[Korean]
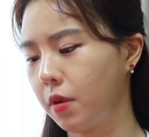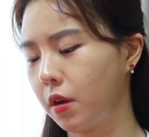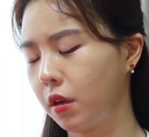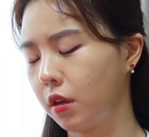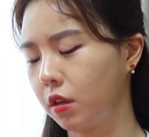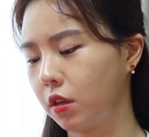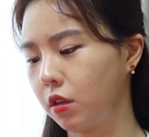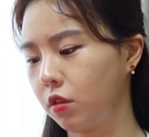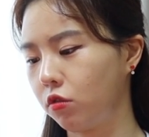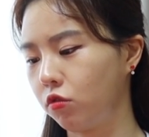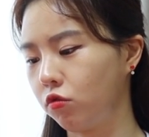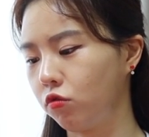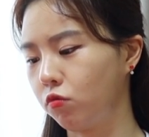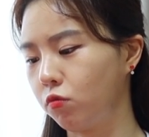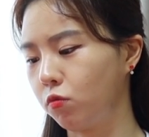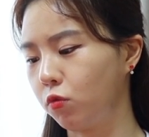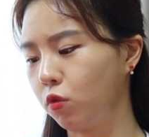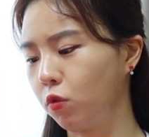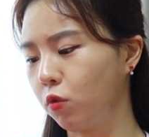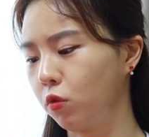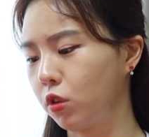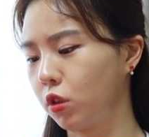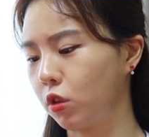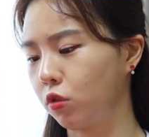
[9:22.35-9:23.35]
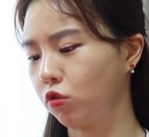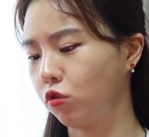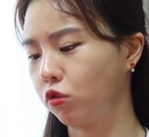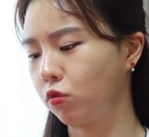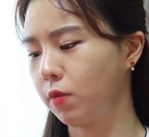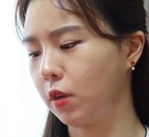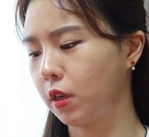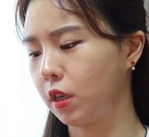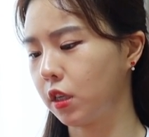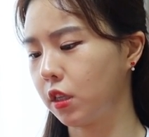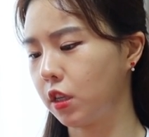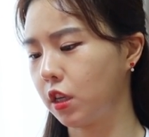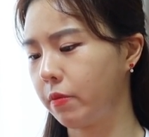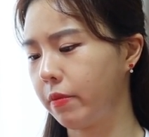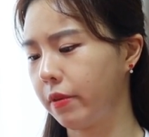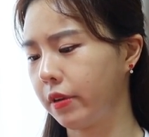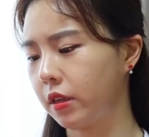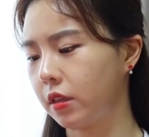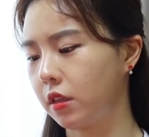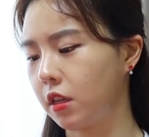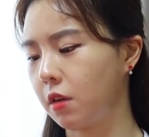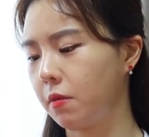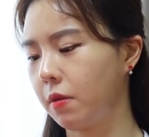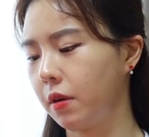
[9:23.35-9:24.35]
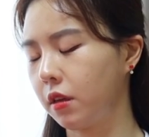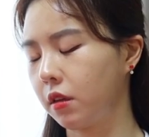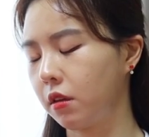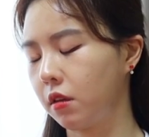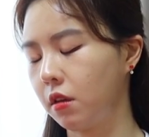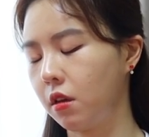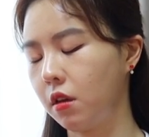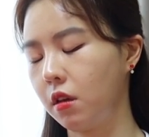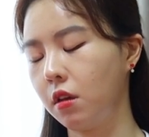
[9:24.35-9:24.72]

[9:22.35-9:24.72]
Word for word: 바퀴 운동장 두 바퀴 세 바퀴 네 바퀴